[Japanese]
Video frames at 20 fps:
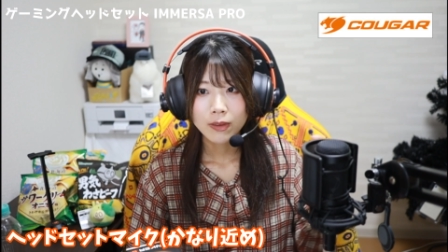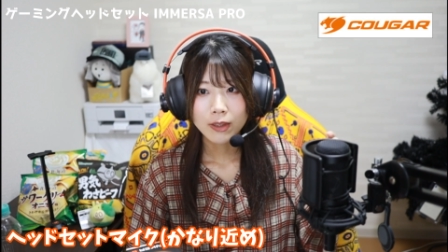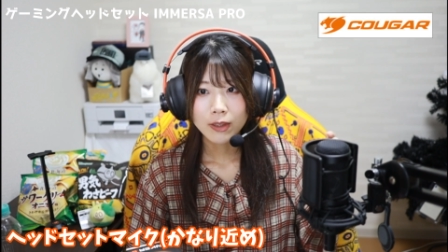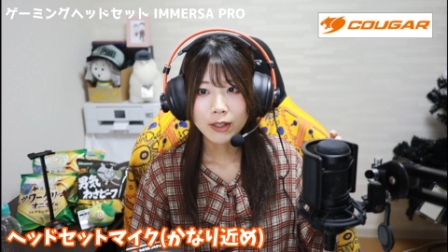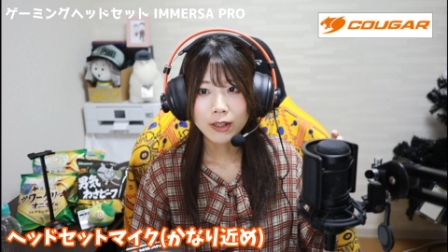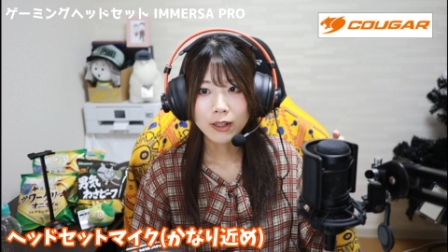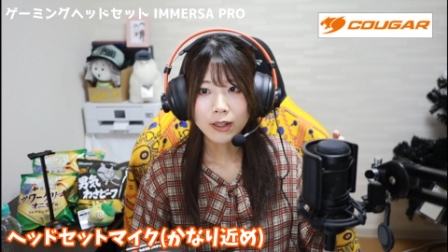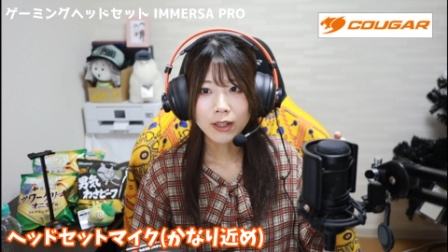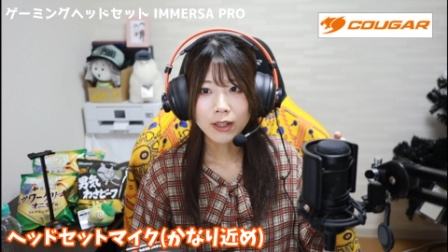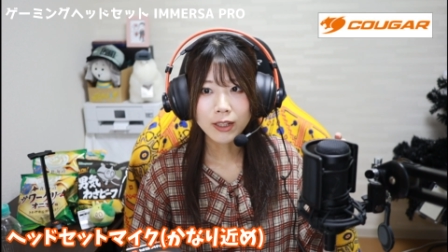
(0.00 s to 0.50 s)

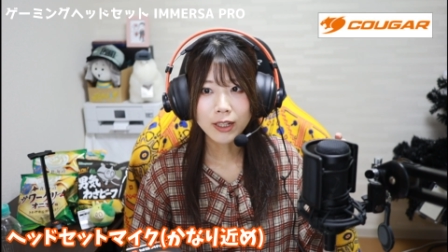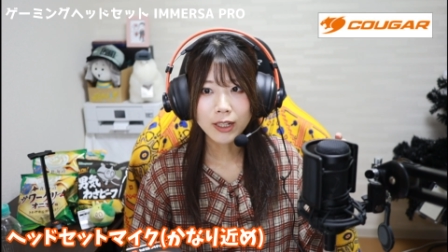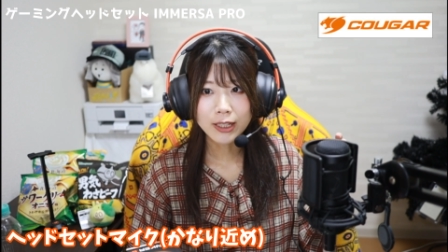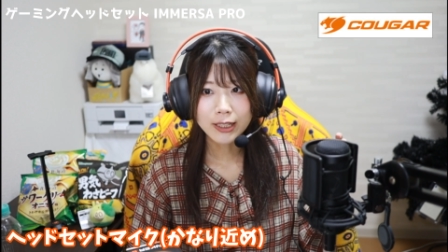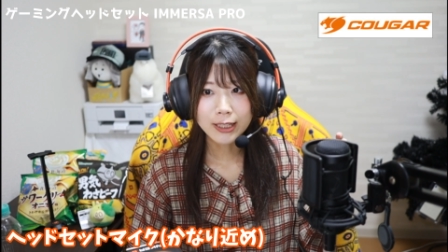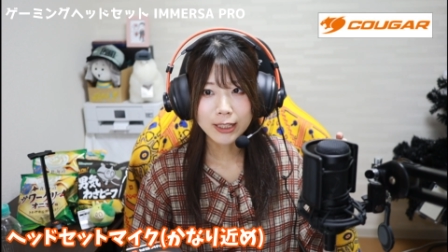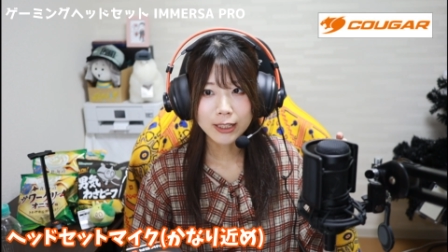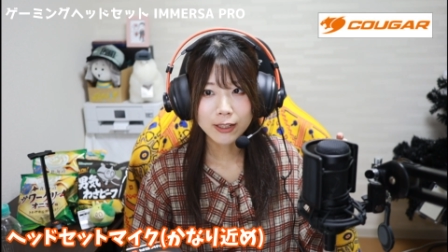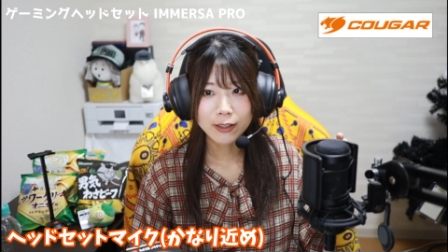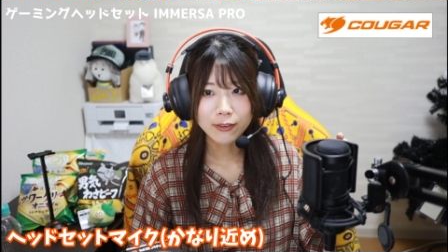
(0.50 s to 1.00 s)
で、かな
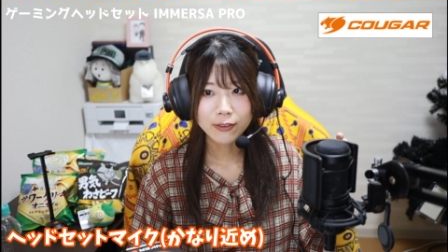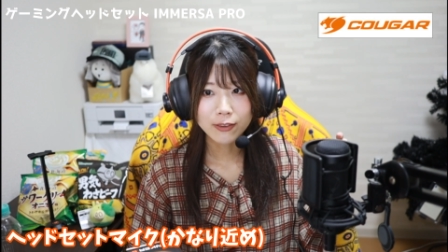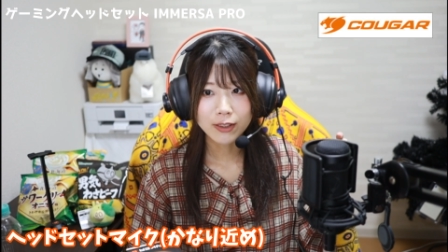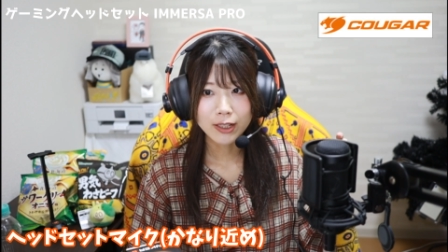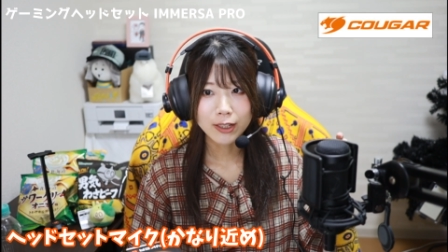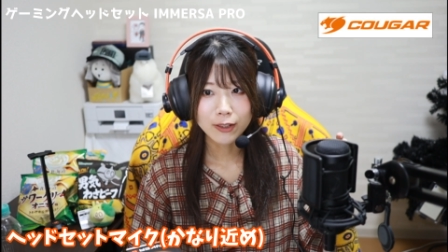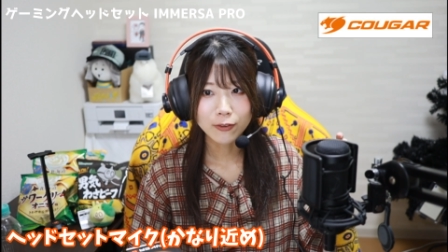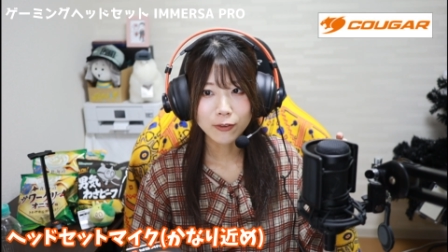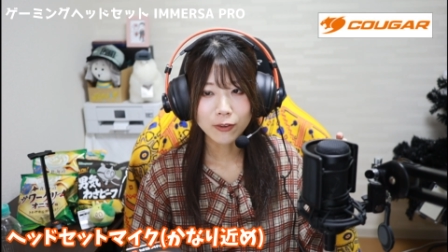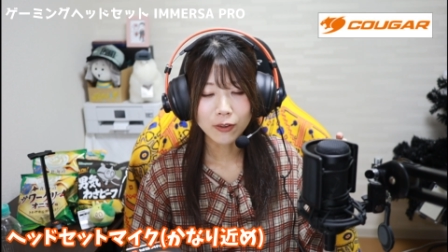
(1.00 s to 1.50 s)
り近づ
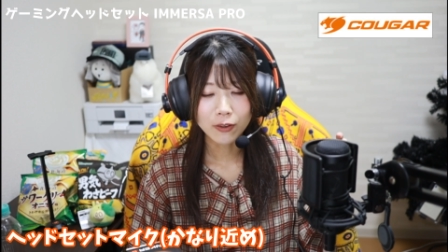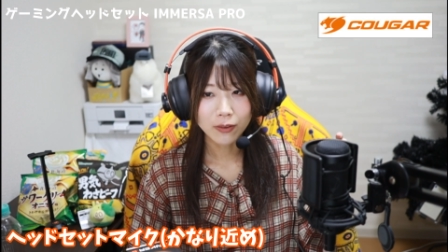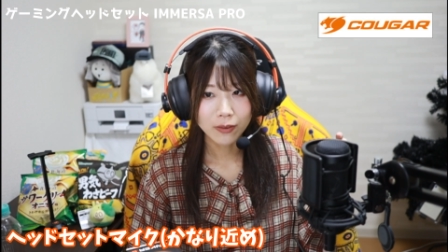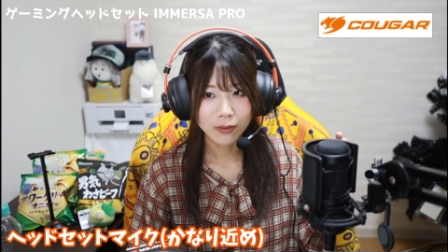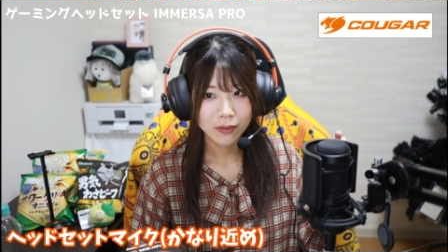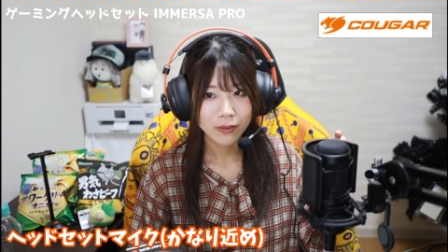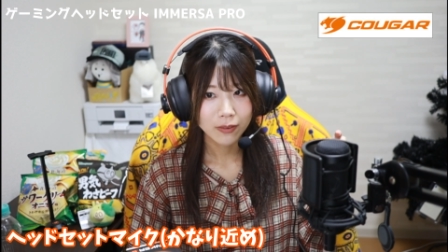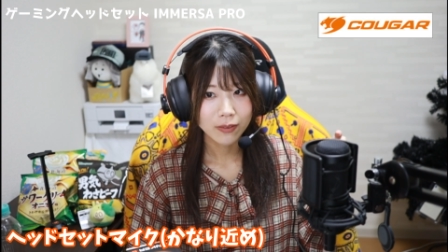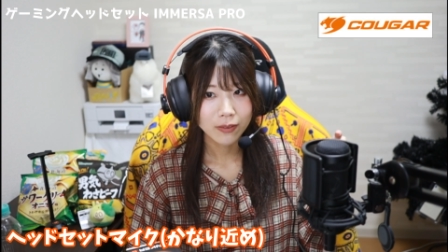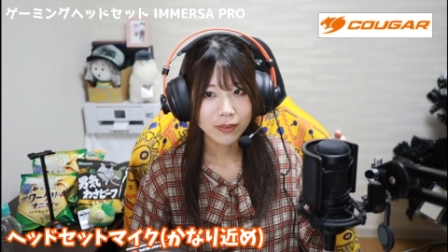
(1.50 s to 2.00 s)
けると、
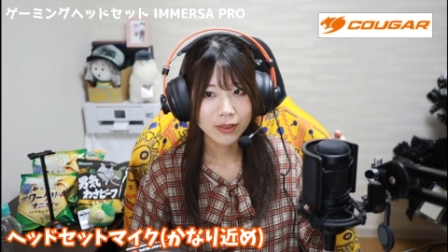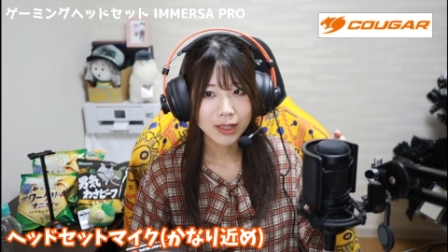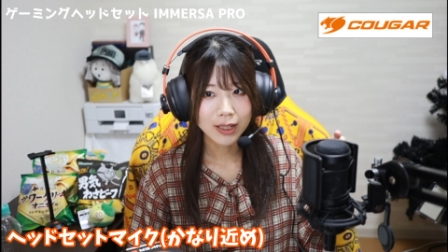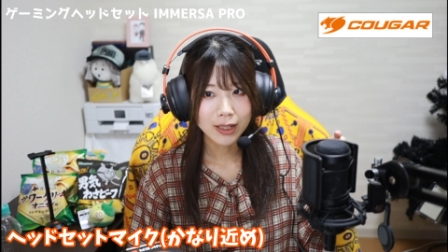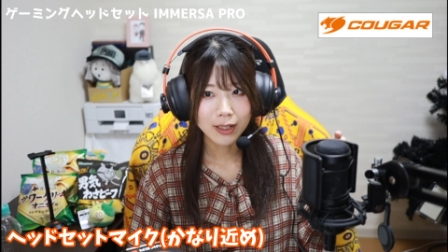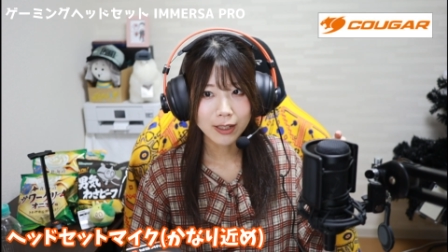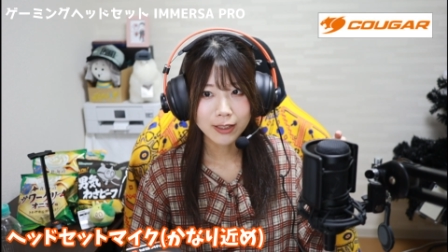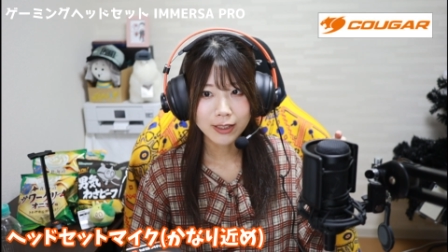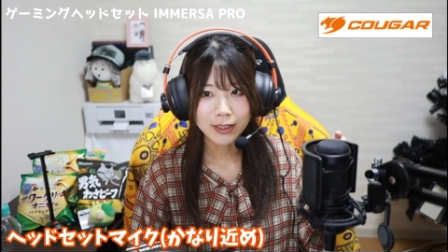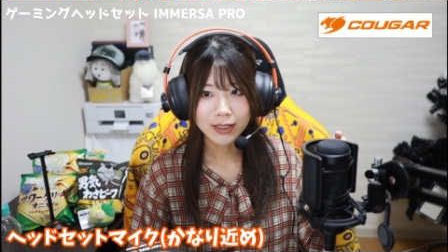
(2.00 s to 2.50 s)
こんな
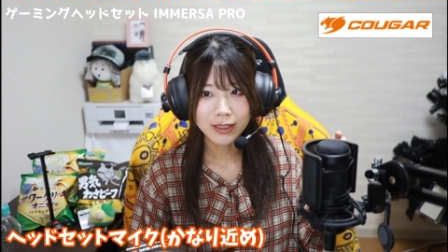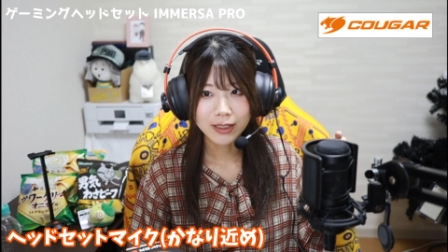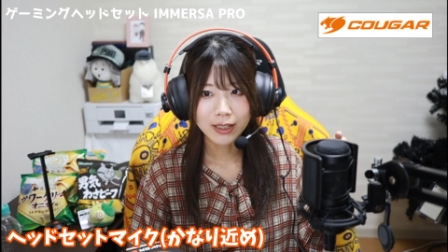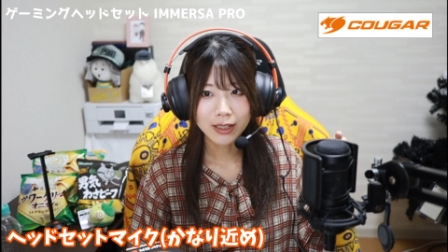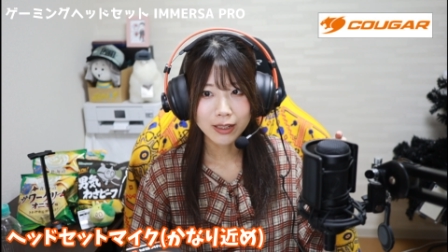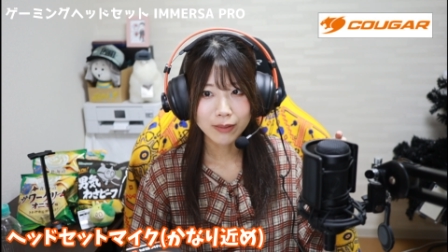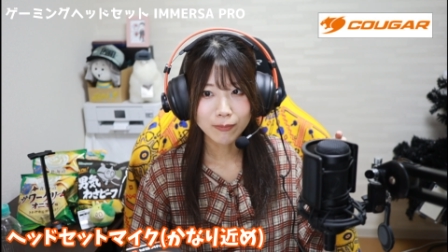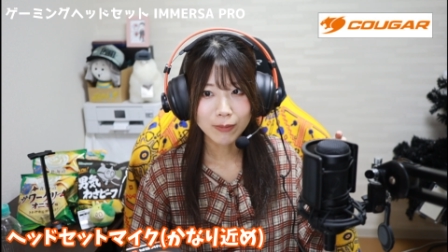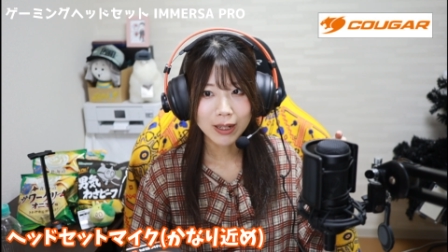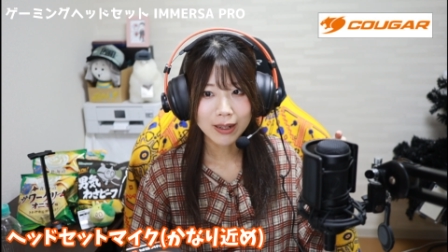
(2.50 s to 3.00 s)
感じに
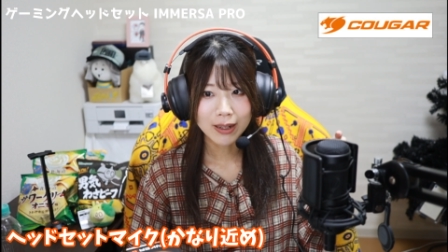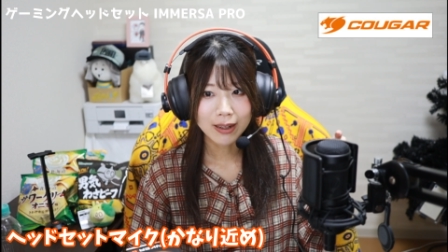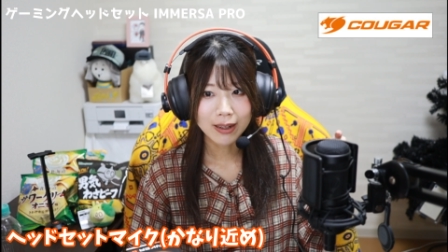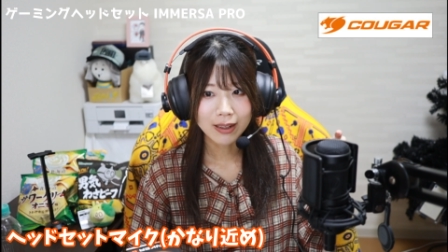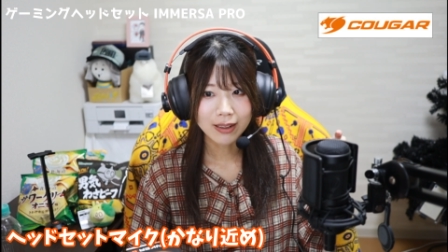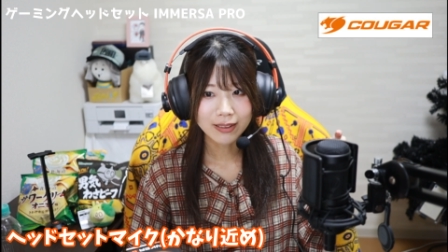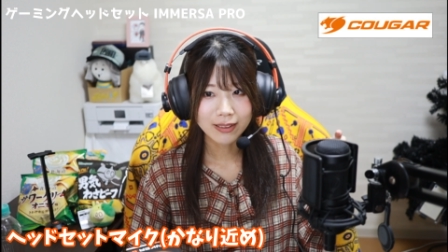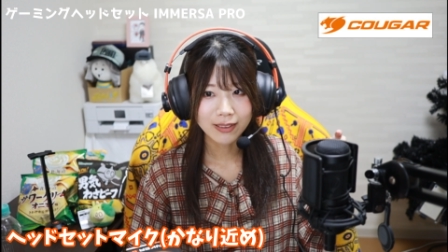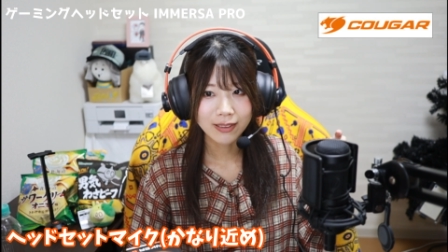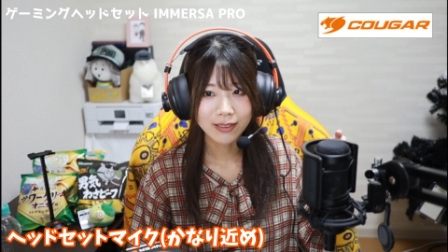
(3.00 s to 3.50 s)
なり
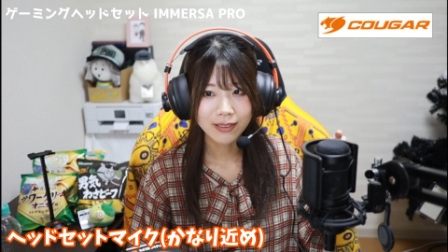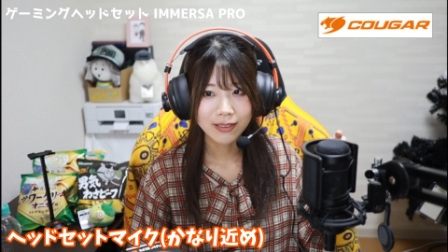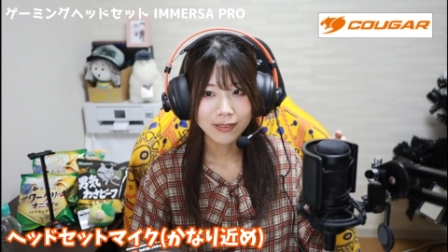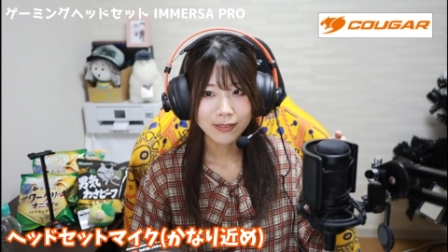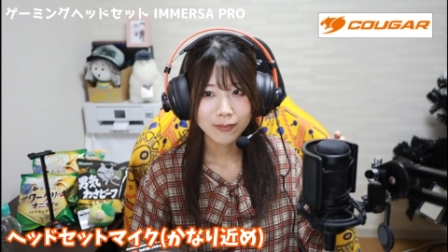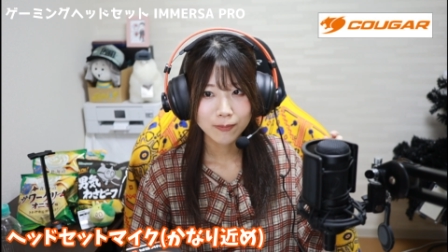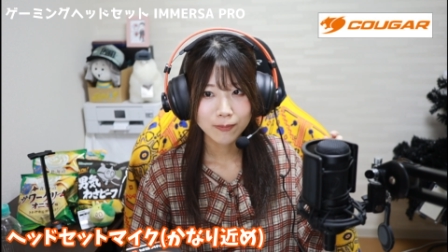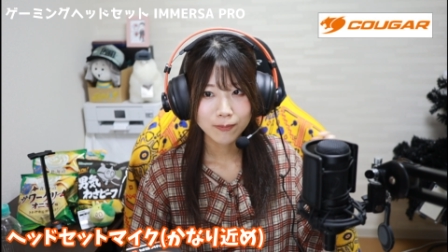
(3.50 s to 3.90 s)
ます。